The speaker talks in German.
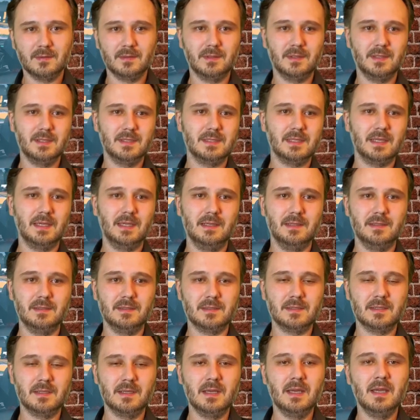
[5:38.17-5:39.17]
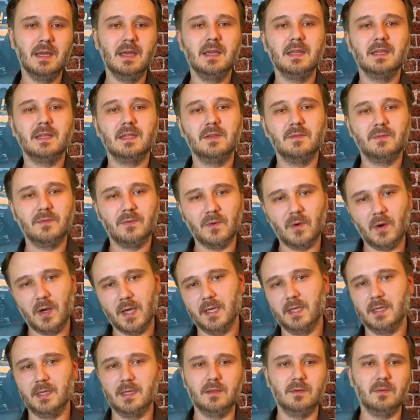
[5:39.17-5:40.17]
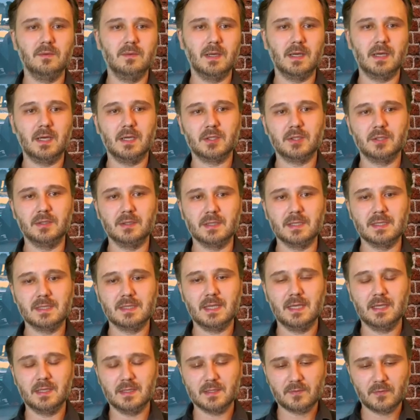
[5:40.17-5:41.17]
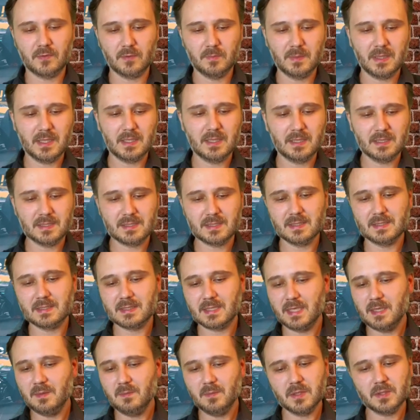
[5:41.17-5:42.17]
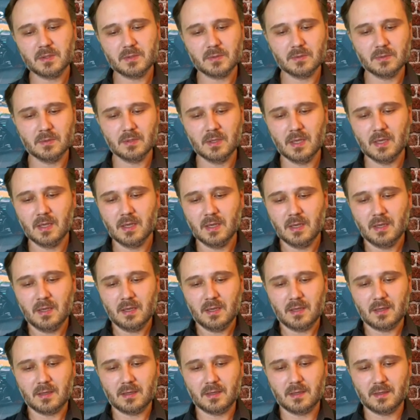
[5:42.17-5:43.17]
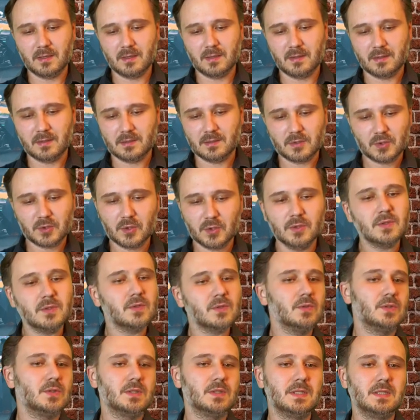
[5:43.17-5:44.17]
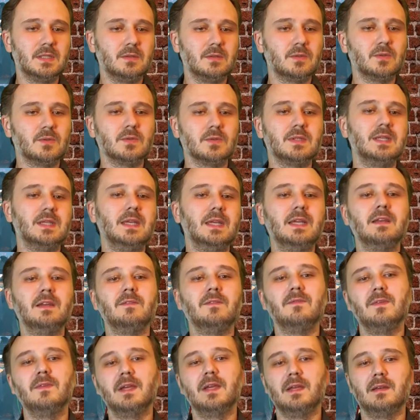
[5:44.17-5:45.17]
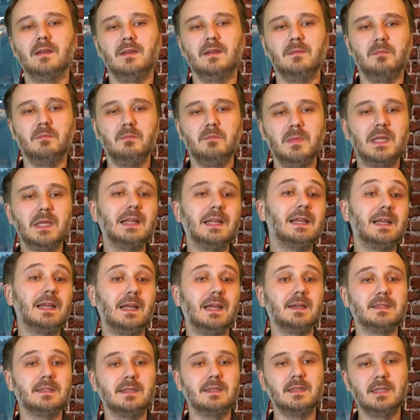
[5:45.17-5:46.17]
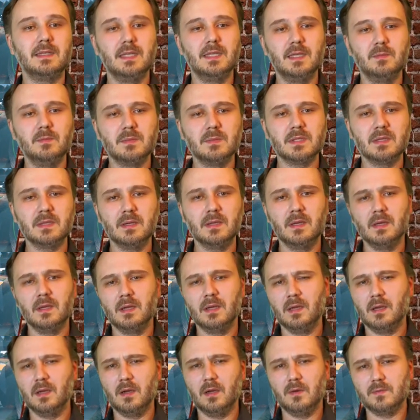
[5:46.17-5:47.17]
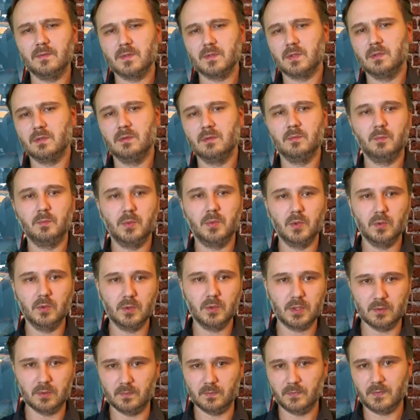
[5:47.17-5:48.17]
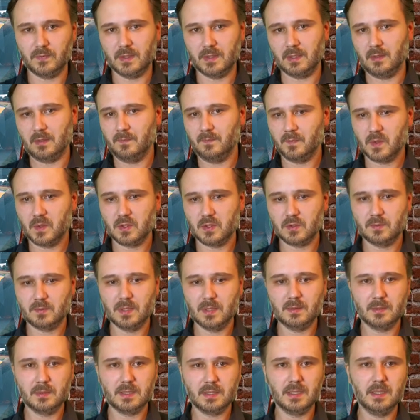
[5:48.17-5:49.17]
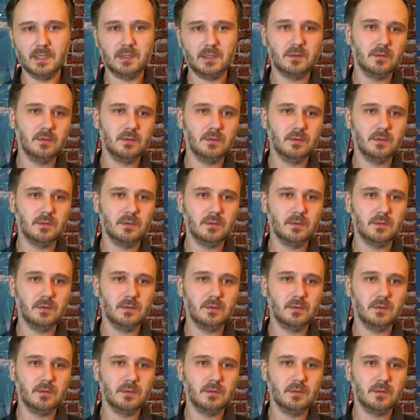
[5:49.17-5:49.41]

des Rennens, die freudige Überraschung des Rennens. Für mich ist es immer zu, äh, schön zu, zu sehen, wenn Mittelklasse-Teams aufs Podium fahren. Das wirbelt nicht